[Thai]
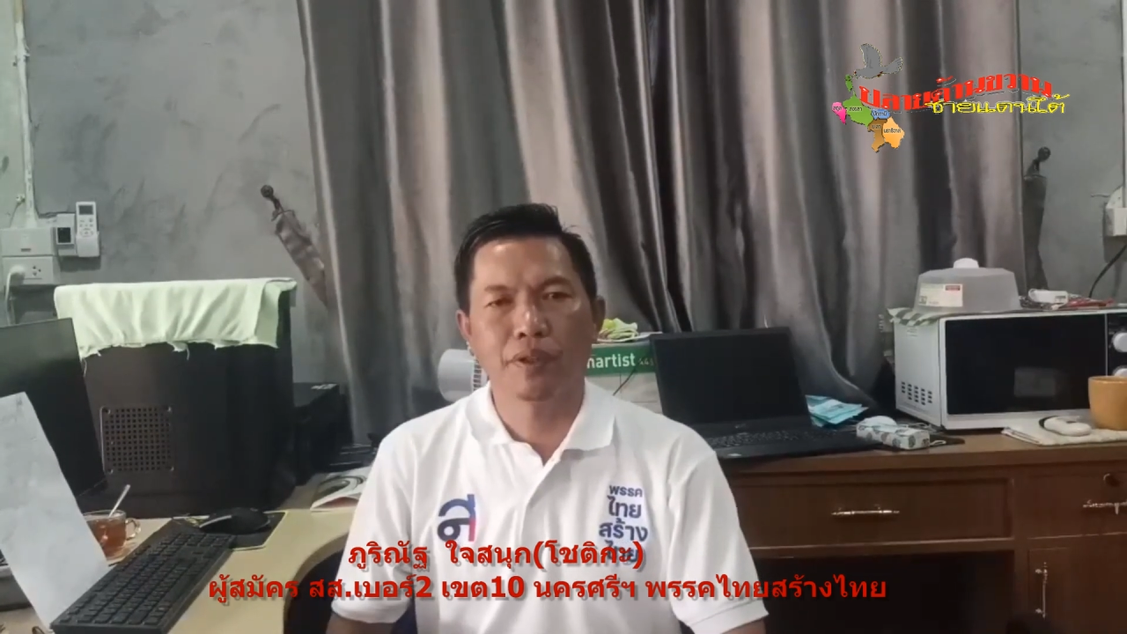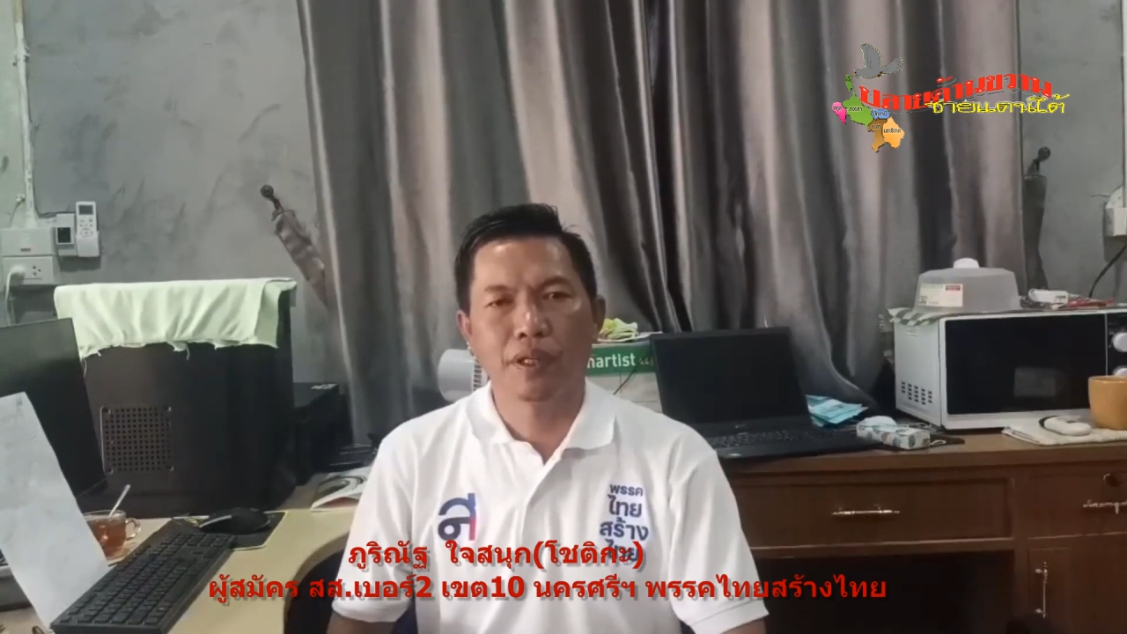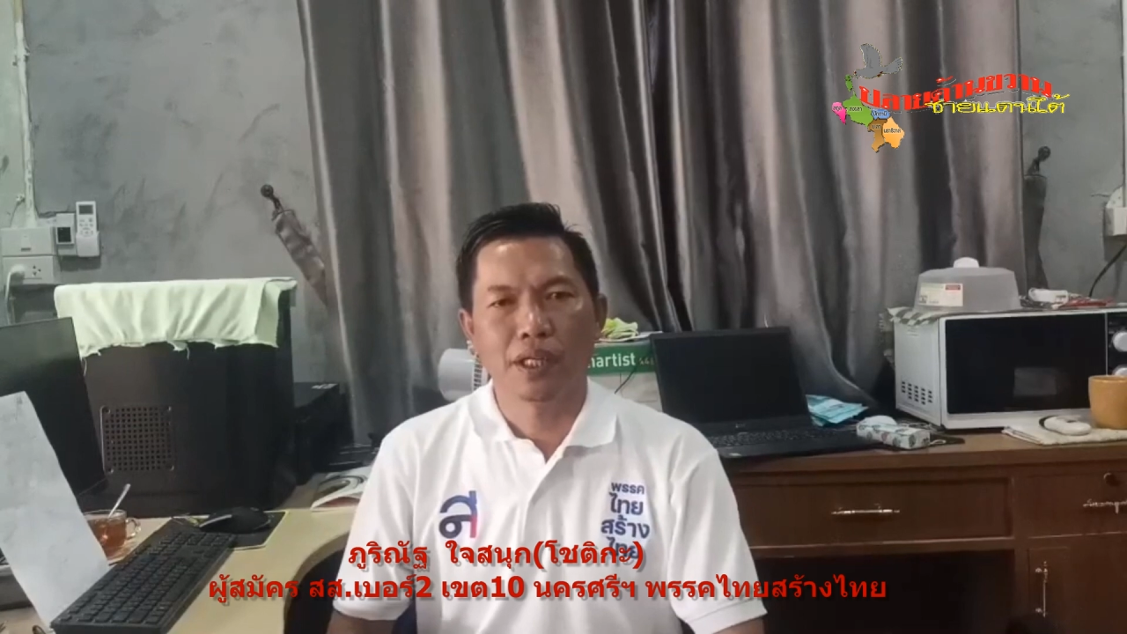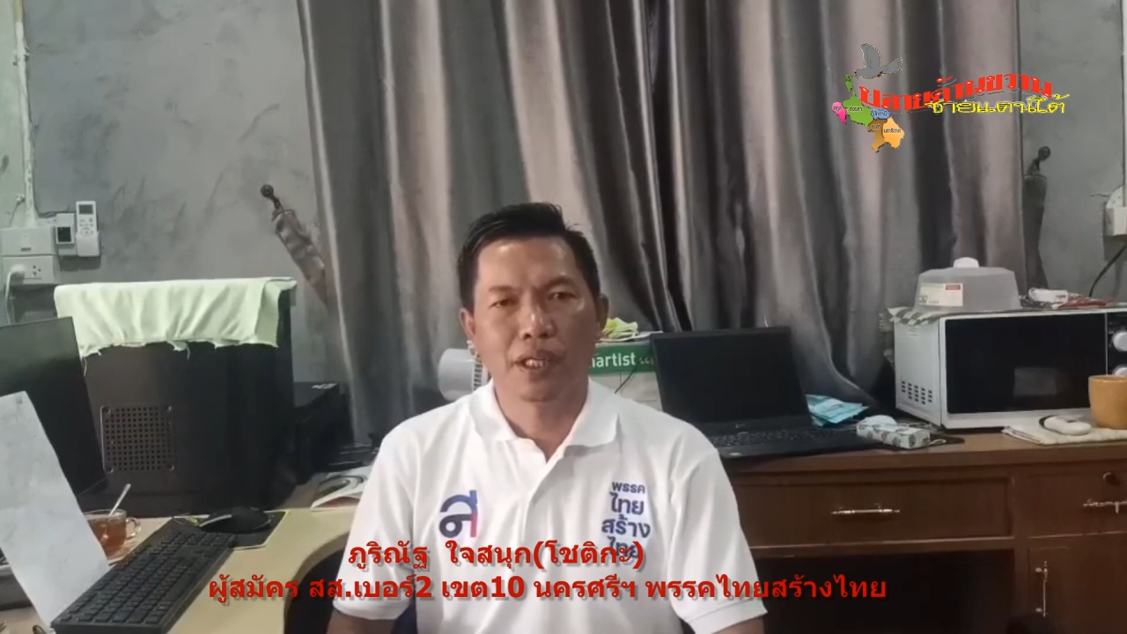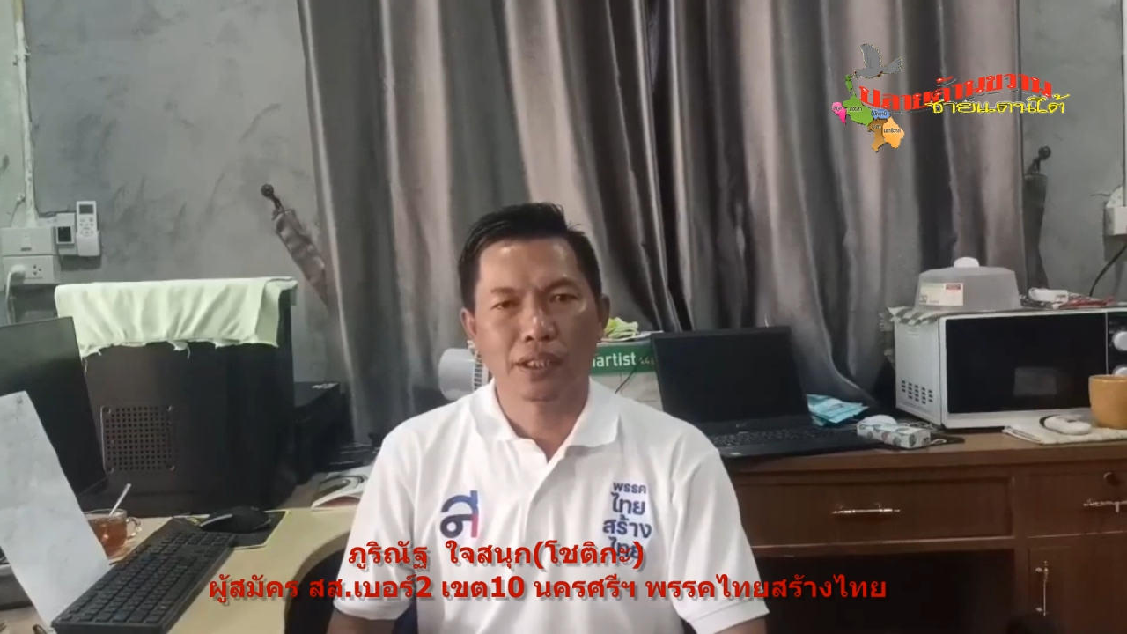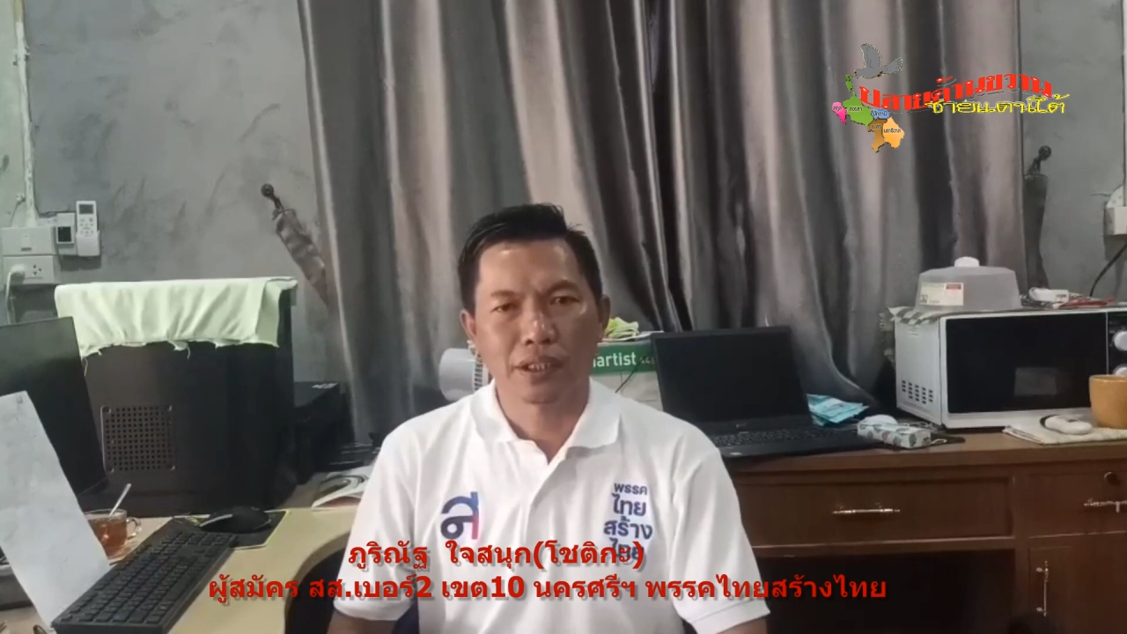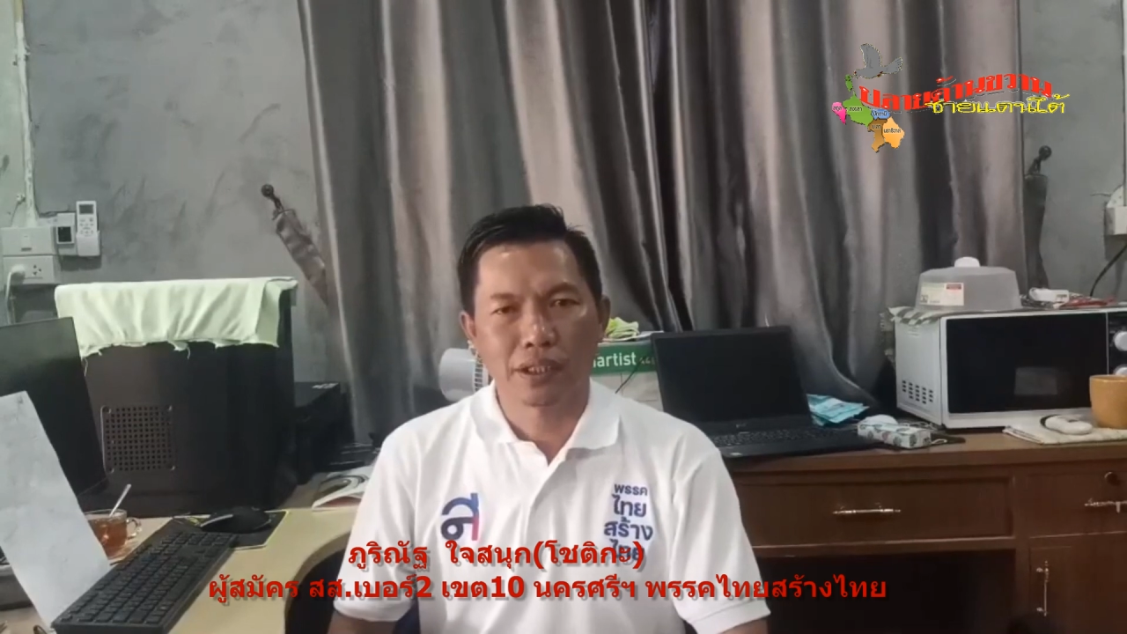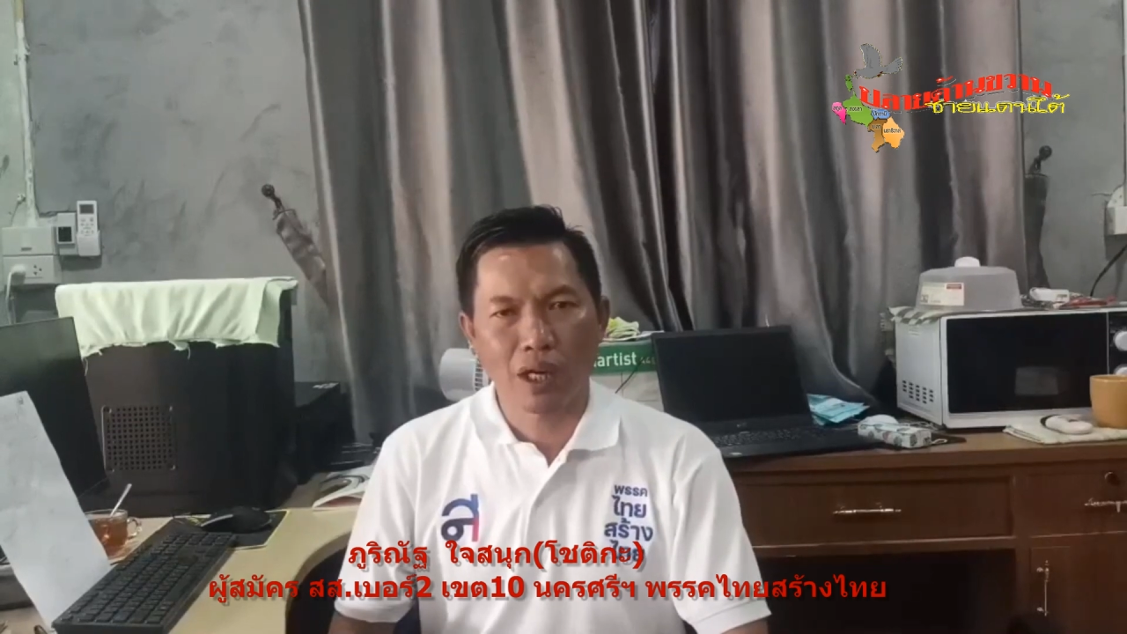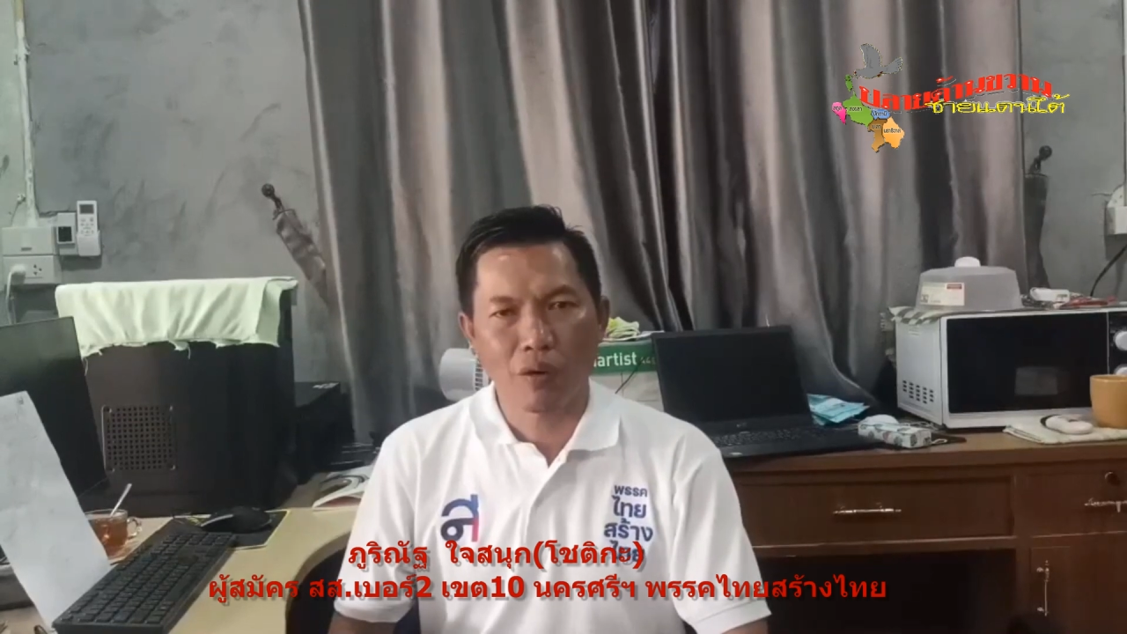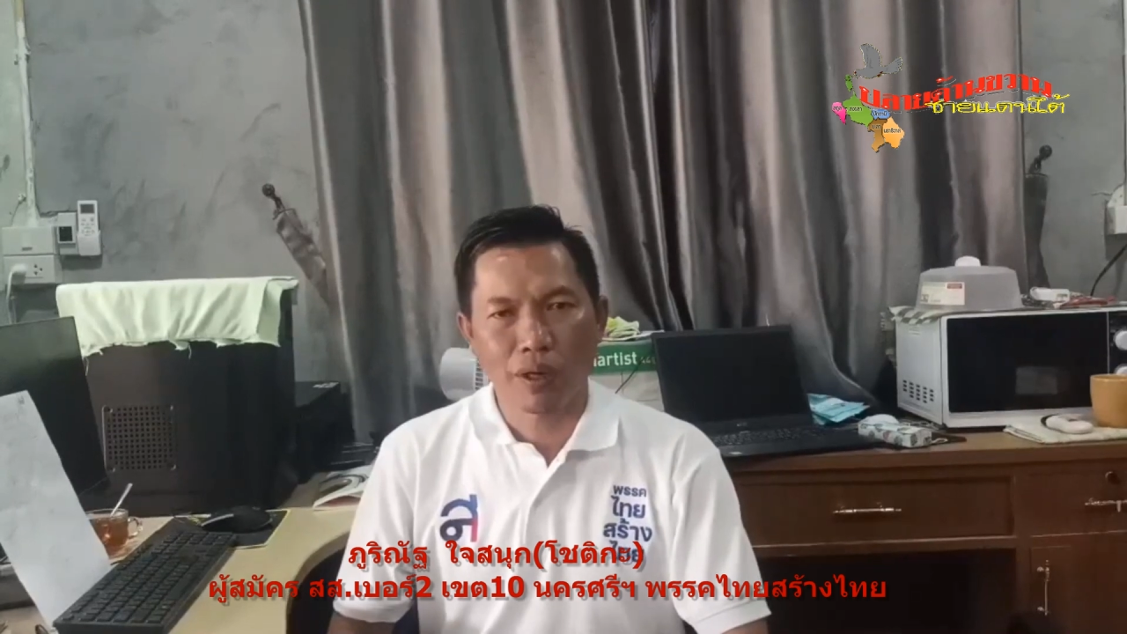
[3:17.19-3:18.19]

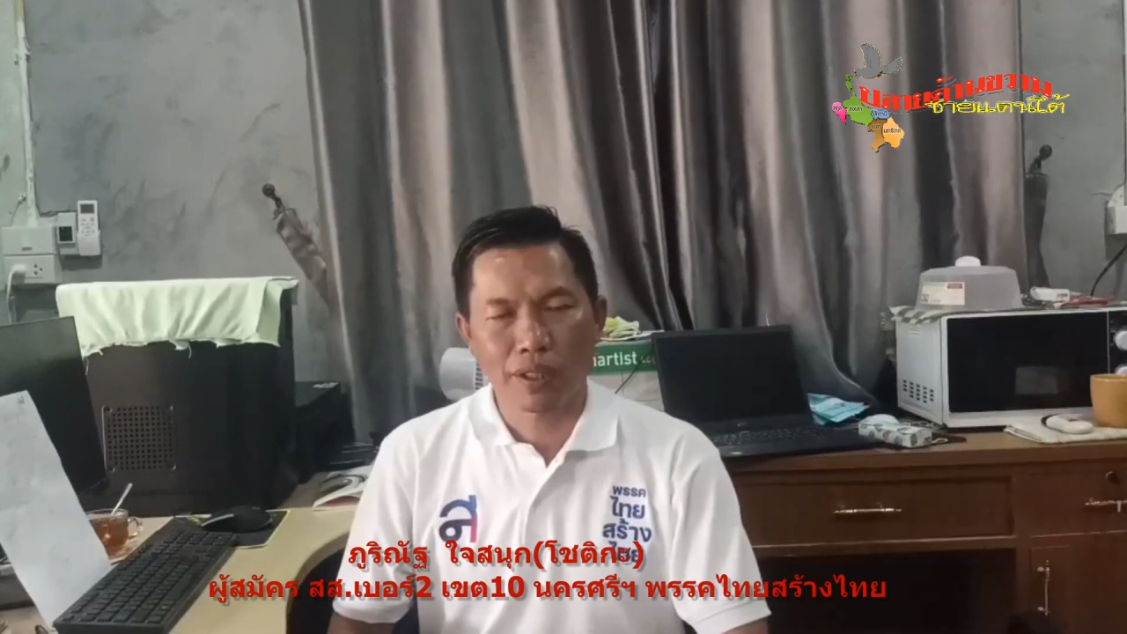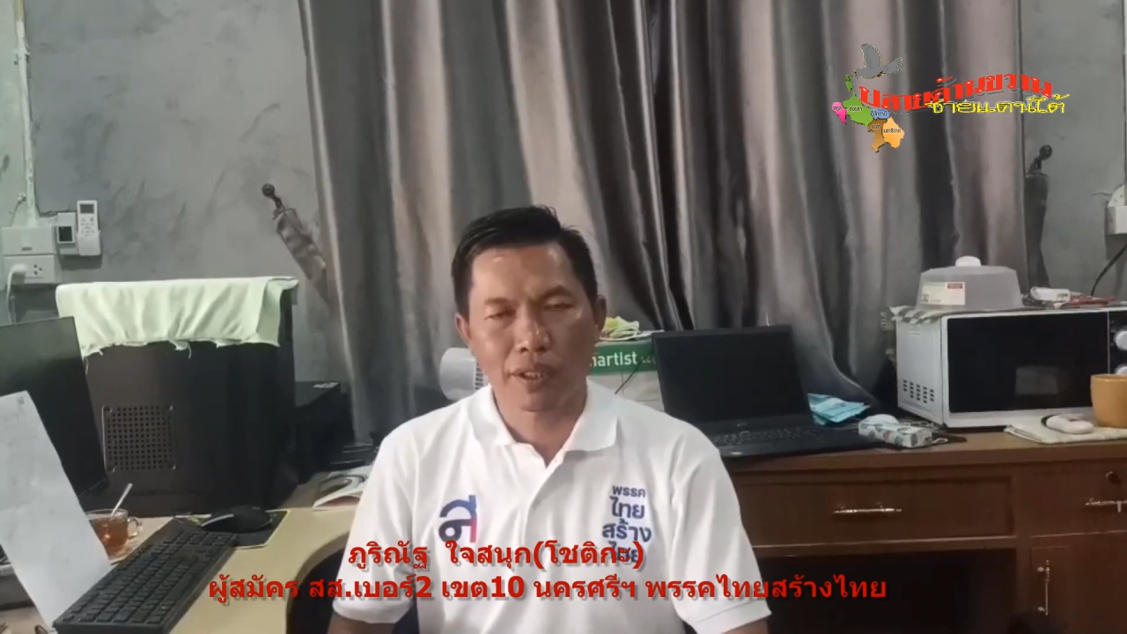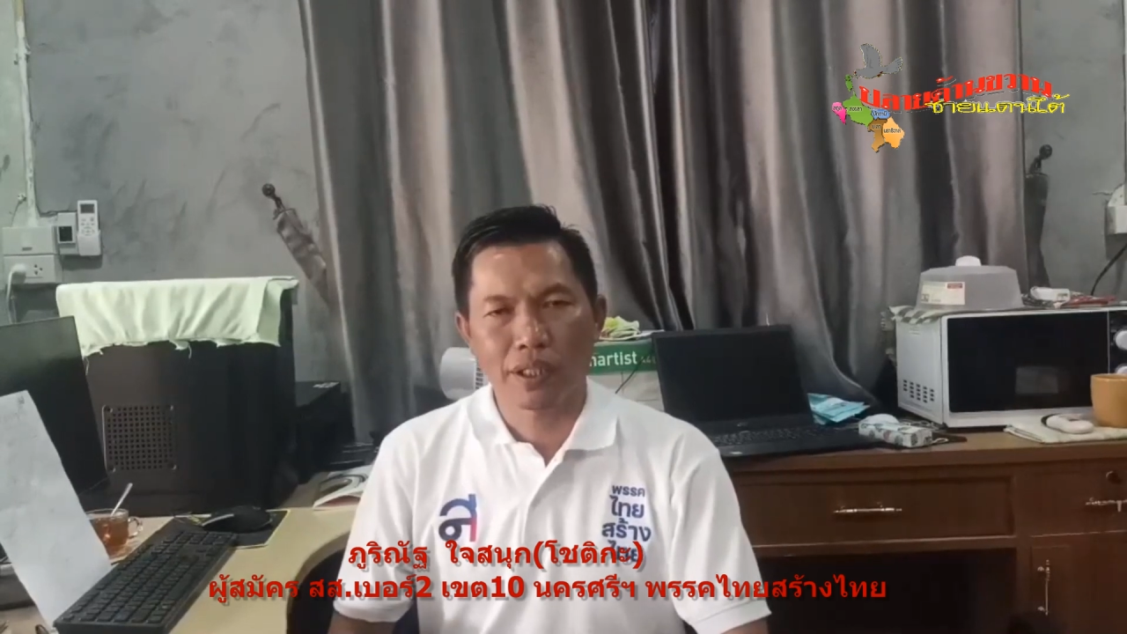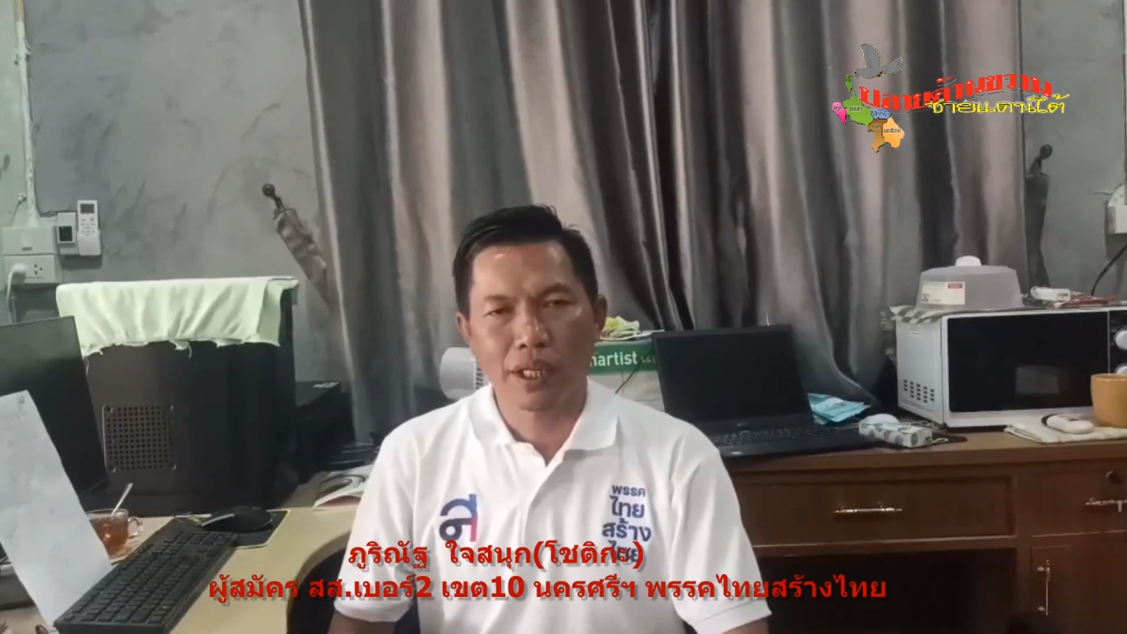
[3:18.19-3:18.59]
10 จังหวัด